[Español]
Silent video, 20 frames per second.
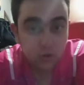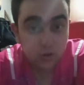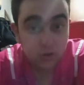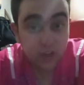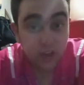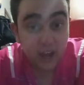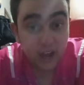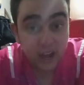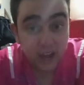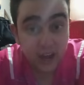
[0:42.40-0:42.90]

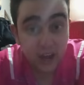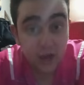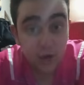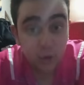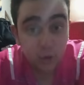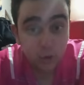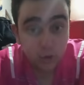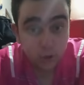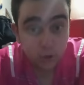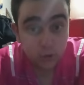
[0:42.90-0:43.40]
y haría
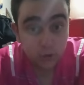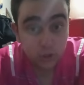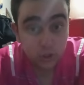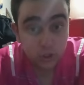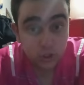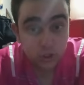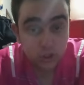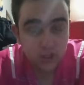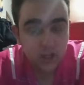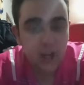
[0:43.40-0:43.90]
el
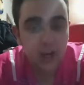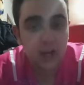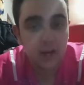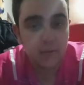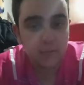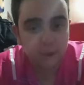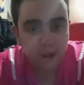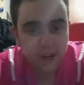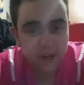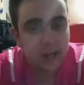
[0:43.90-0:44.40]
1-1
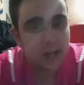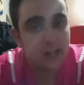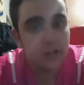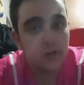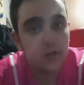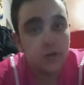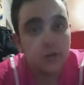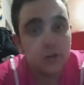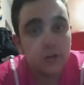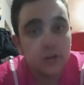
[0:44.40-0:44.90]
en el
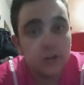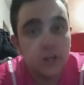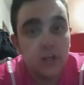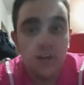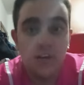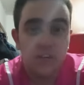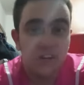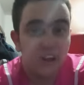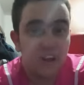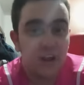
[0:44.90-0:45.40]
marcador.
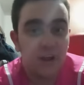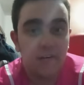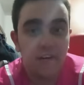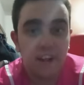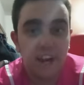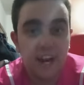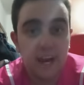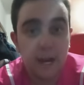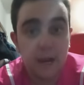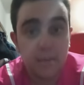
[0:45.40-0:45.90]
Se
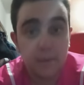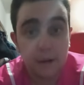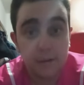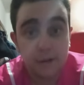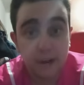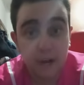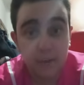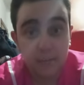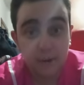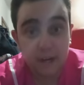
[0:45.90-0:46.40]
acabaría la
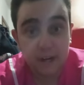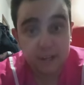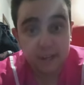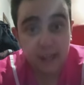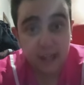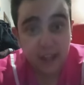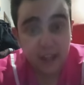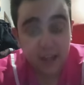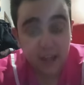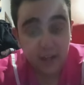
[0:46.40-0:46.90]
primera
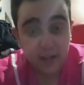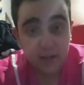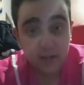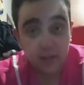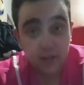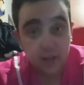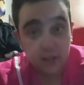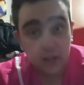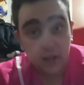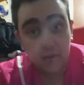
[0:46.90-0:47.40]
parte
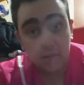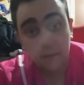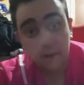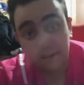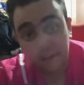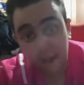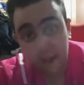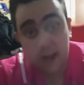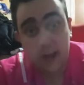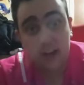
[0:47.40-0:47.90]
y
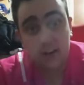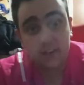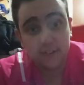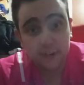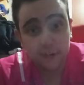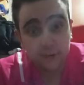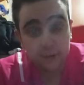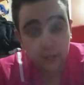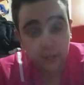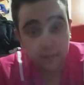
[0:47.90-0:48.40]
empezaría la
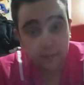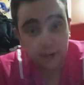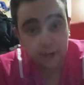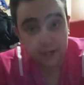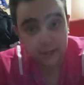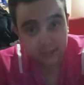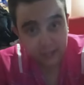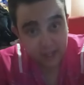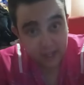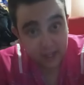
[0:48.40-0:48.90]
segunda
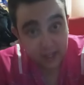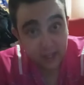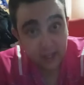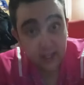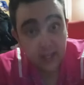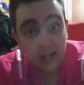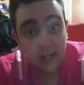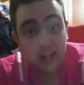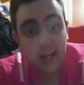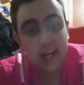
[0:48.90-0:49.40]

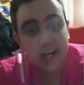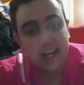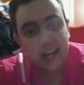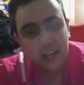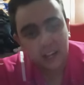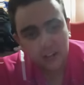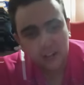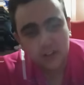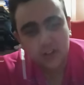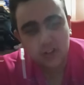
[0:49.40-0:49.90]
parte que
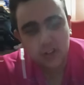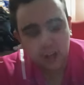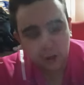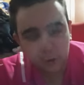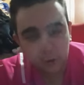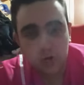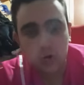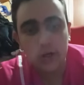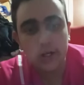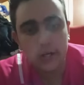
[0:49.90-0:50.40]
haría el
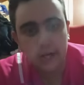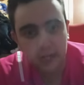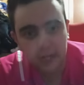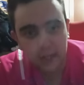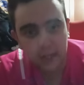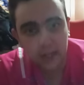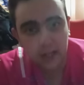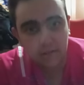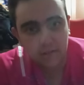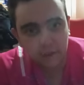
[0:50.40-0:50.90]
2-1 el
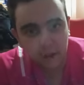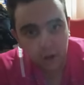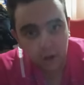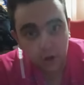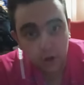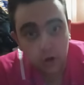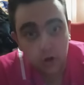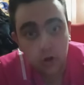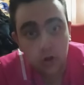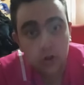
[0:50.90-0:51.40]
Racing de
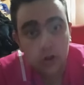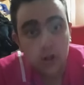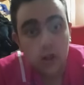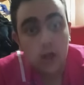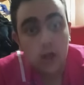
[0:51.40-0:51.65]
Ferrol.